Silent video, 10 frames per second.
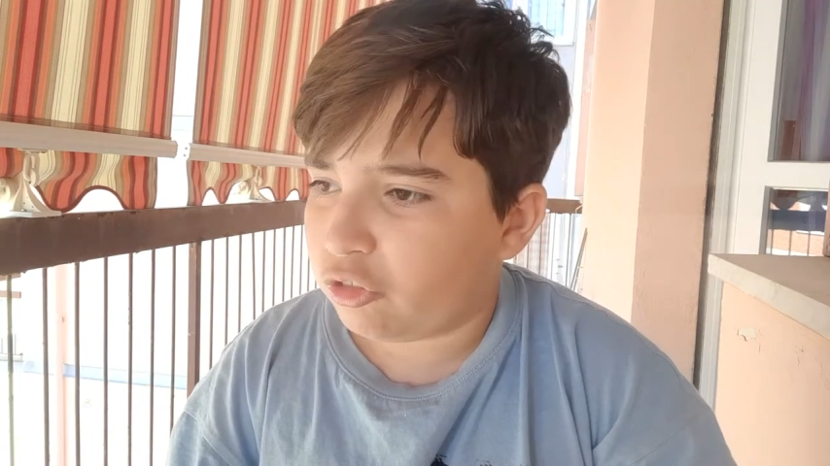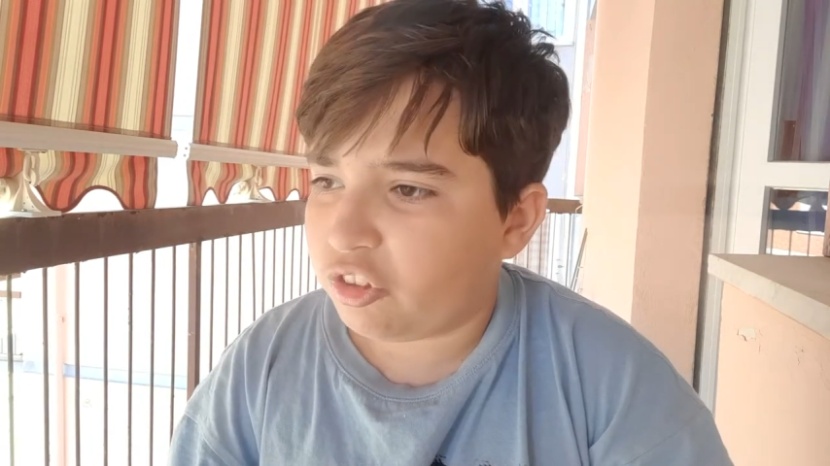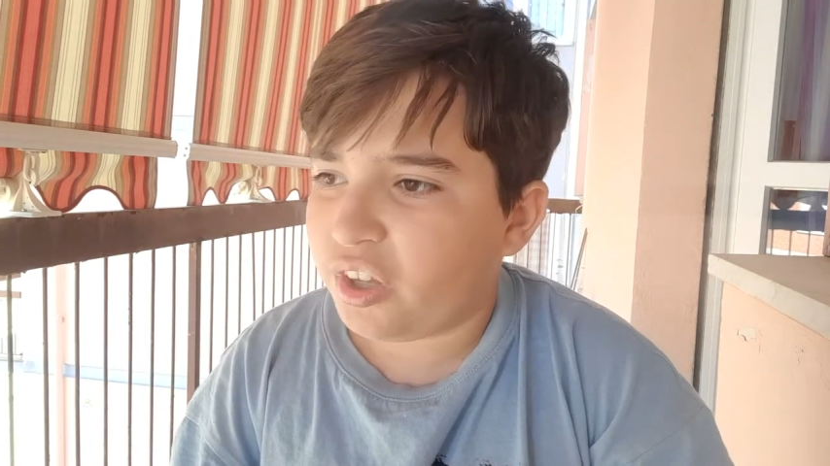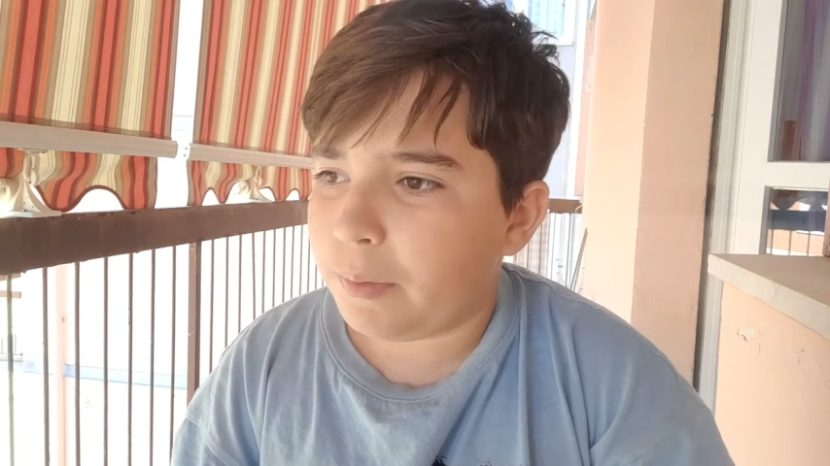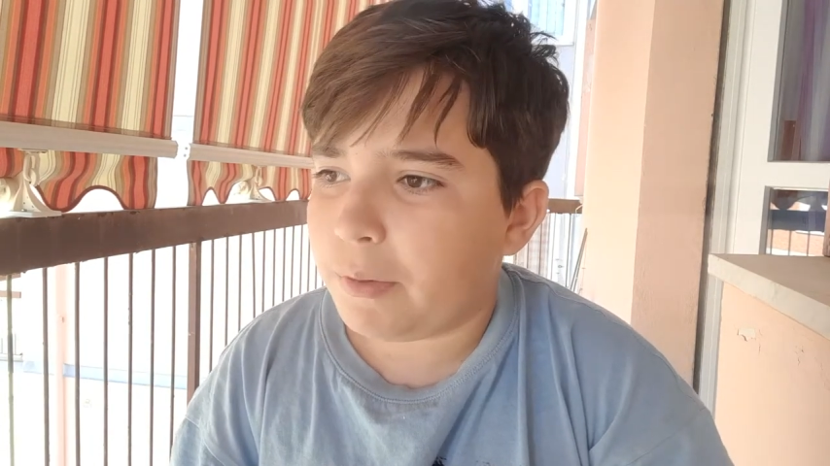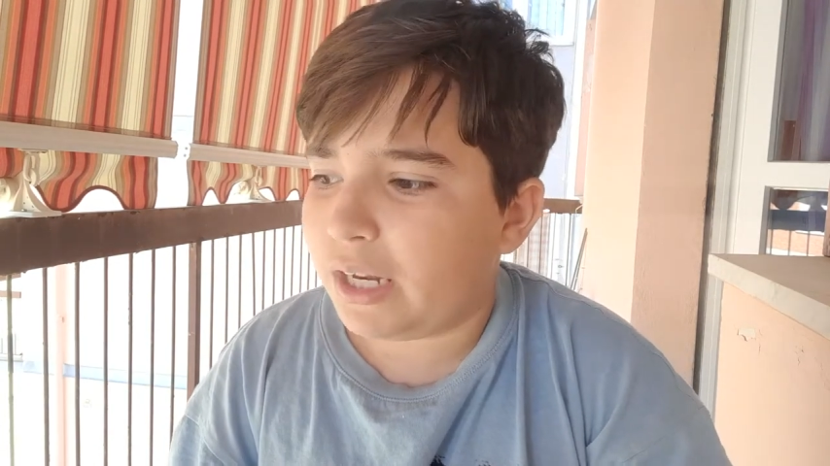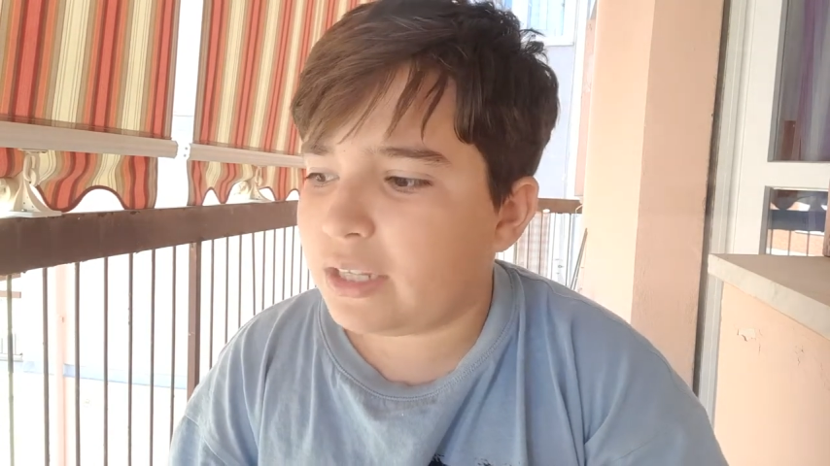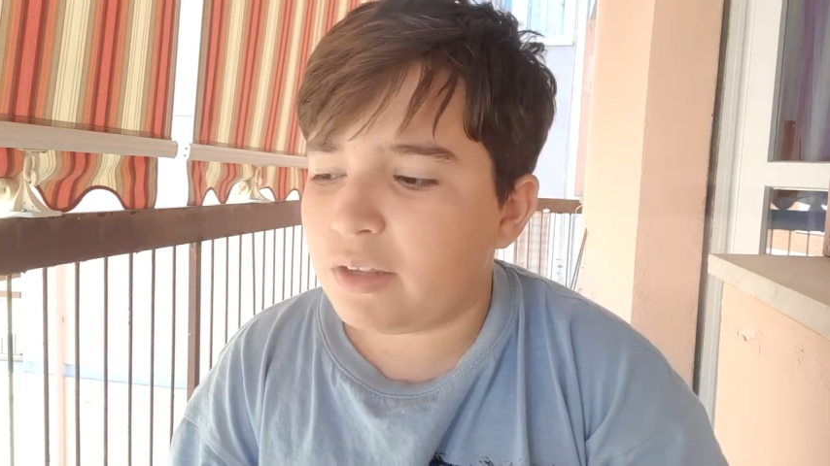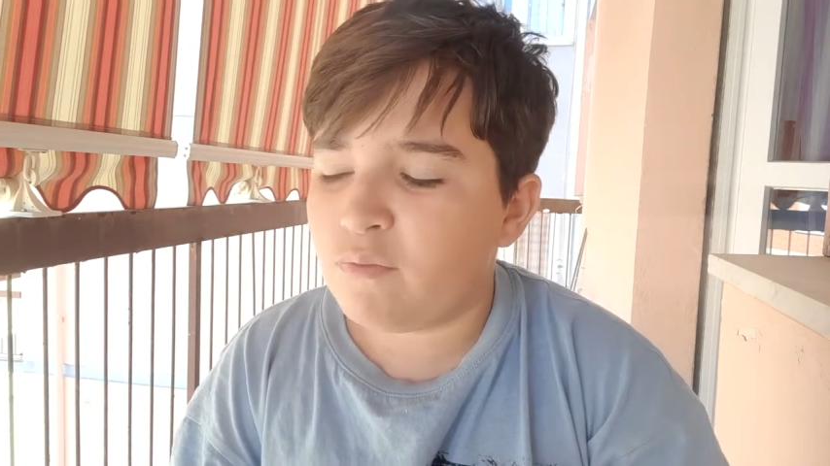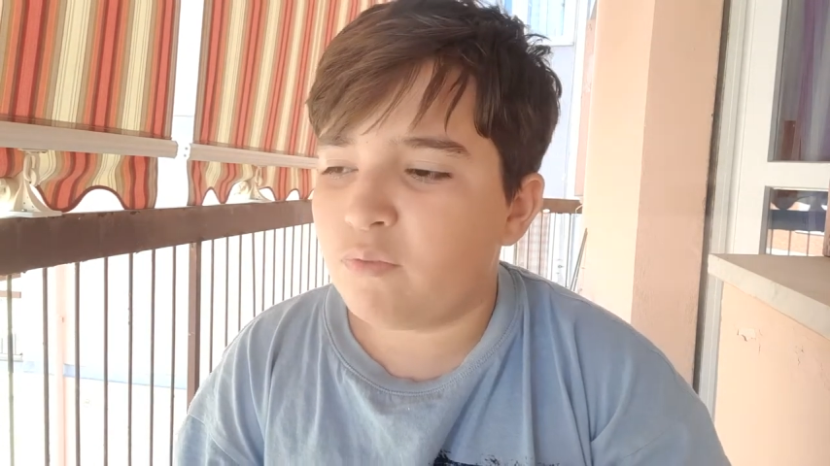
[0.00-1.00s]
ci sarebbe
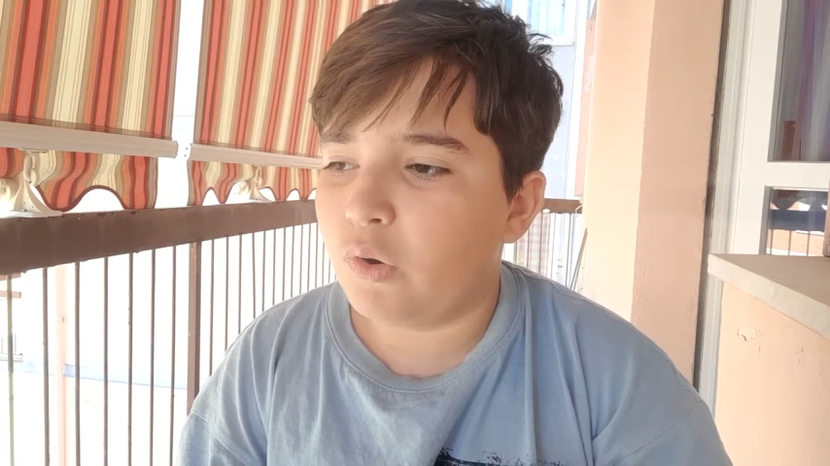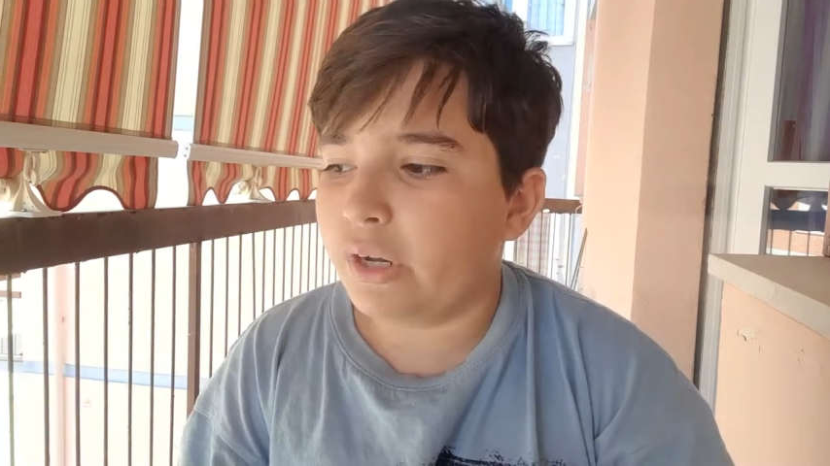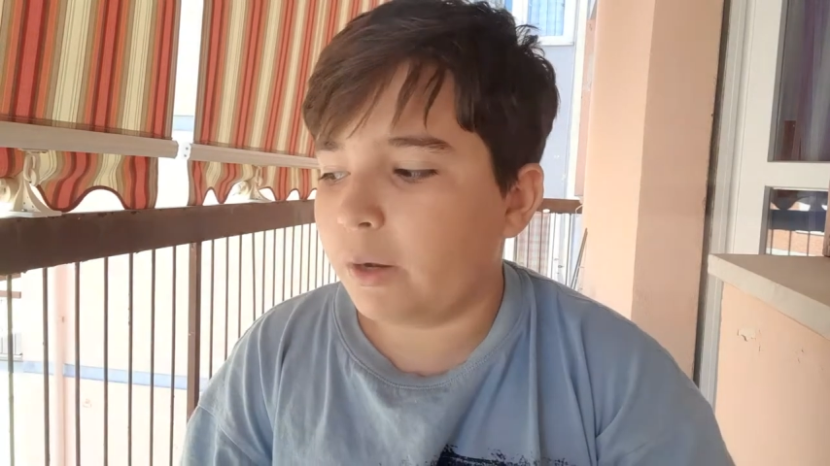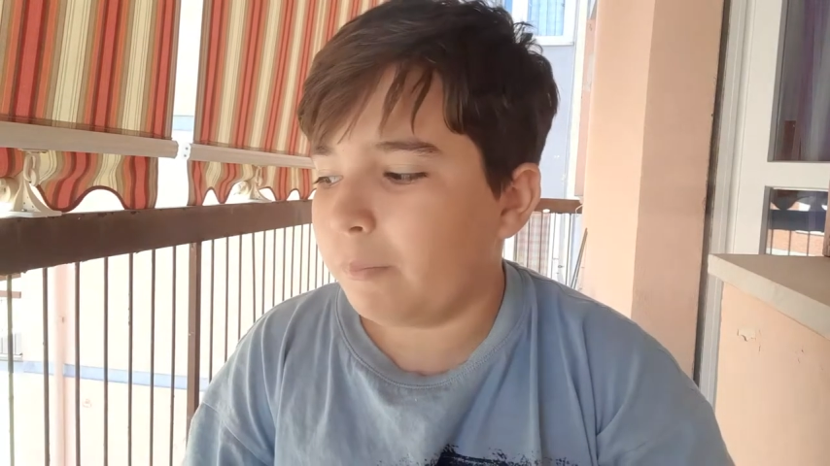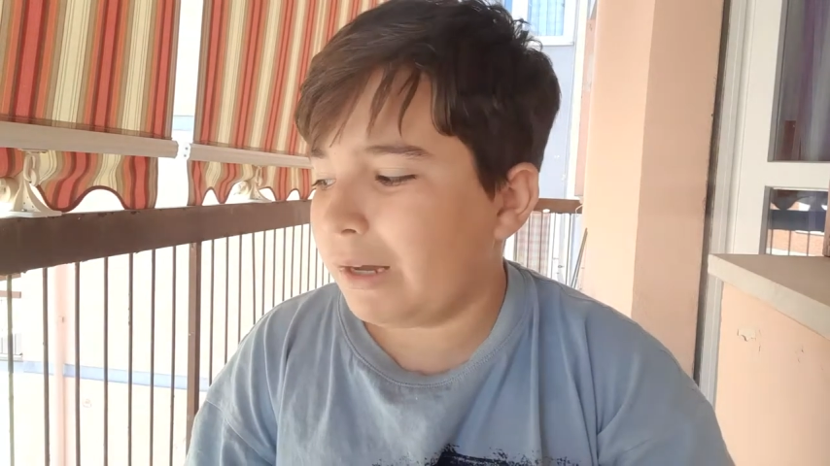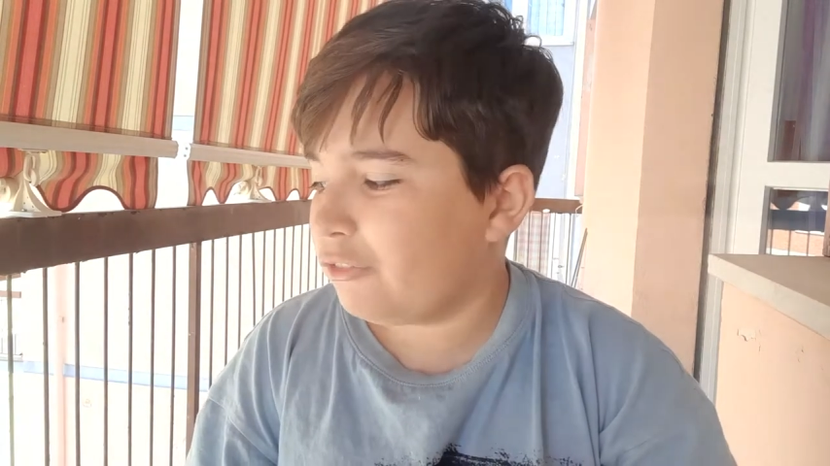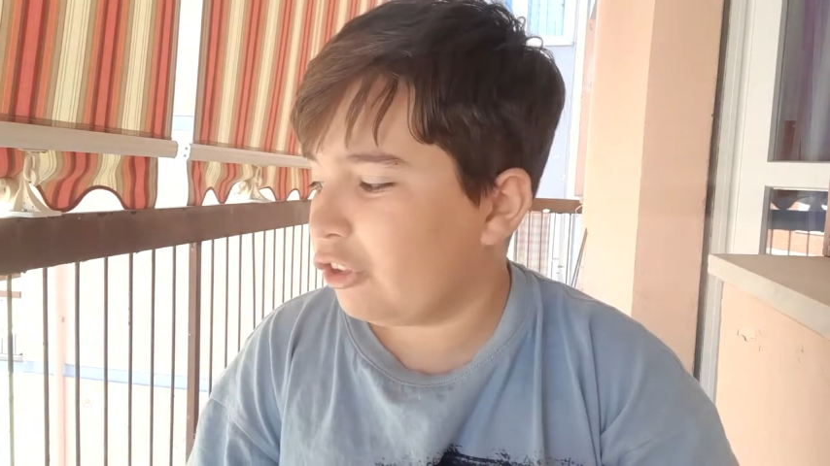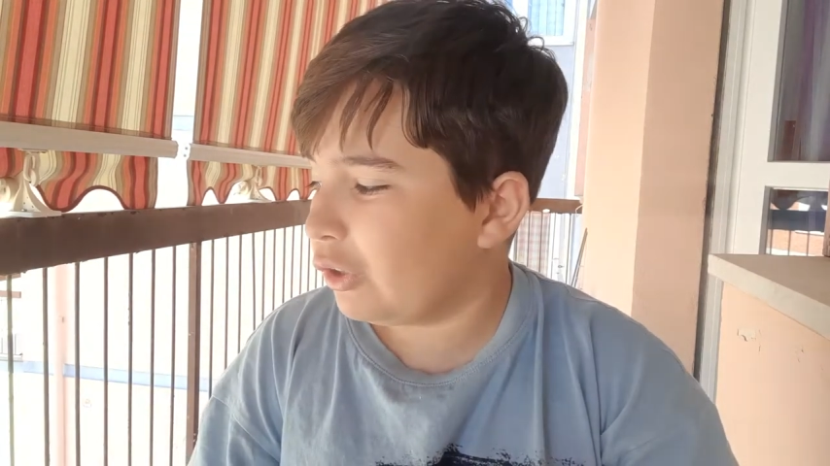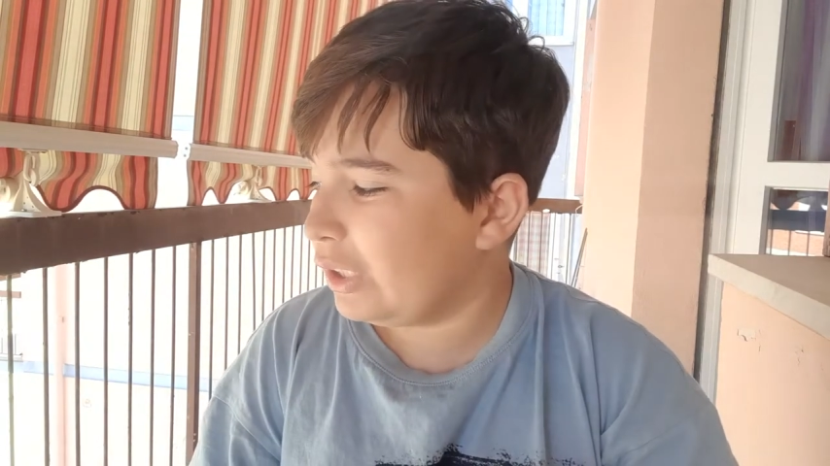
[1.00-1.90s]
anche in voga un magico